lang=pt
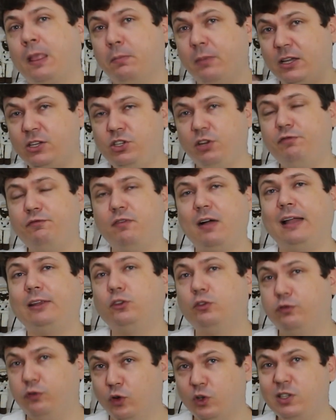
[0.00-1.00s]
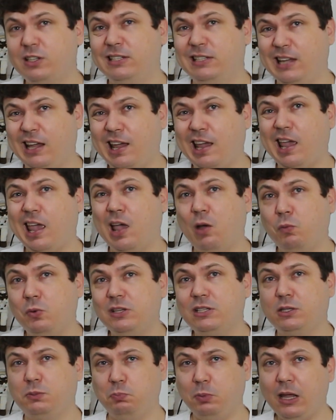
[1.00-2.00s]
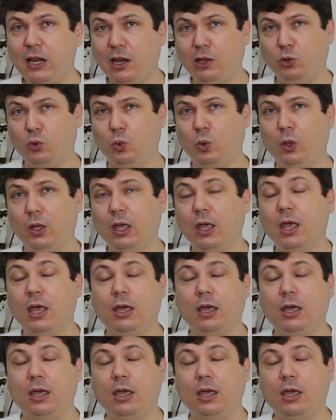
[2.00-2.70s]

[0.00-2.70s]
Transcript: mas de fato você é um espírito.